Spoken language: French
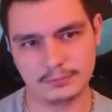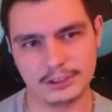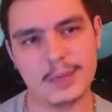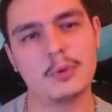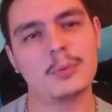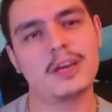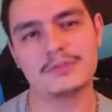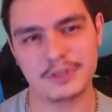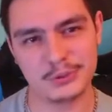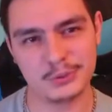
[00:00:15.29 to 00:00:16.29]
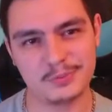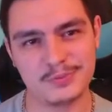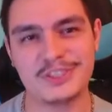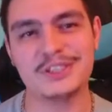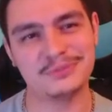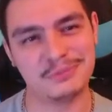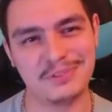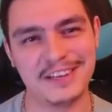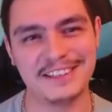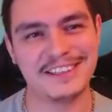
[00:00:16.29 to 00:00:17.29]
C'est la première FAQ. S'il vous
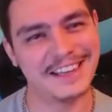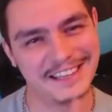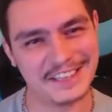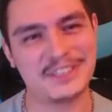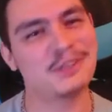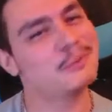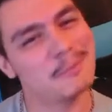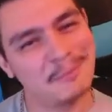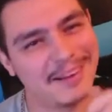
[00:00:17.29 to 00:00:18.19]
plaît, les questions,